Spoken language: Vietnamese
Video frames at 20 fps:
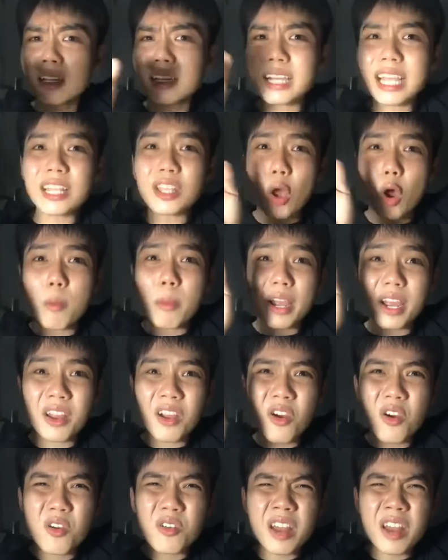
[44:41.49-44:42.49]
cái chỗ mà cái
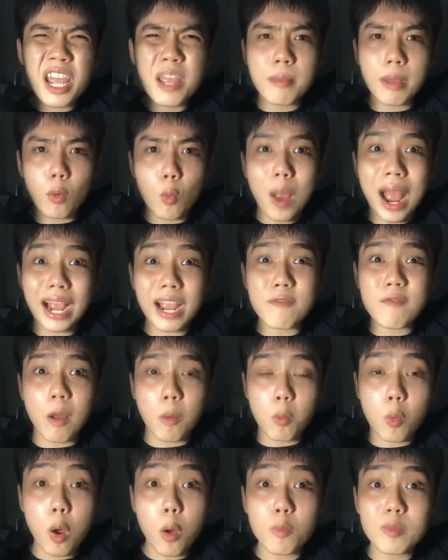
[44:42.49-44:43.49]
hướng đi mà qua cái
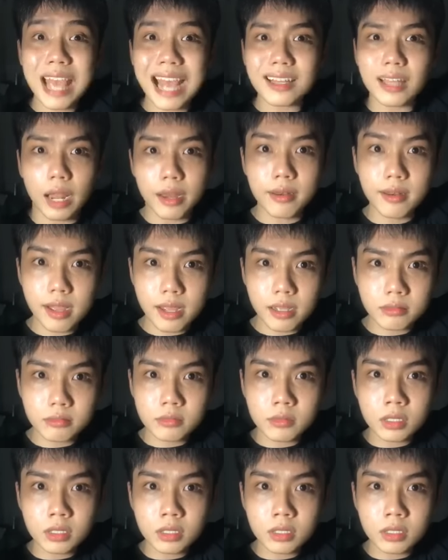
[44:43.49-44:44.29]
phòng của ông gia thịnh á